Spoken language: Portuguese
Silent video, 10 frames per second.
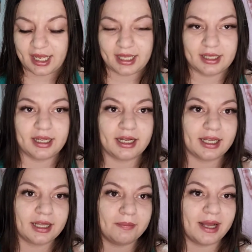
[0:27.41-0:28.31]
Ela é
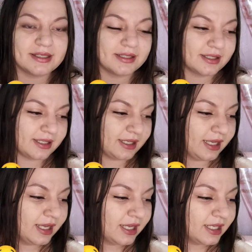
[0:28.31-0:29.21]
aquela base
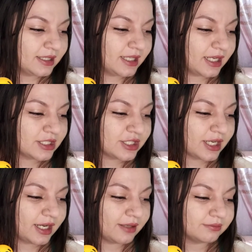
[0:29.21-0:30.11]
que
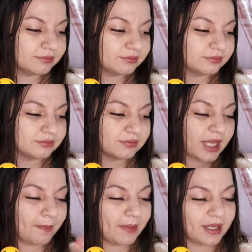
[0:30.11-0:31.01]
deixa
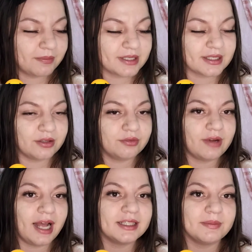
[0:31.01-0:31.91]
a pele mais
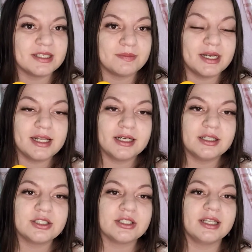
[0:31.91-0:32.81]
renovada, mais
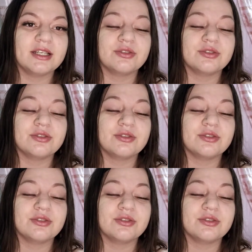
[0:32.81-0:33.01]
brilhante, né?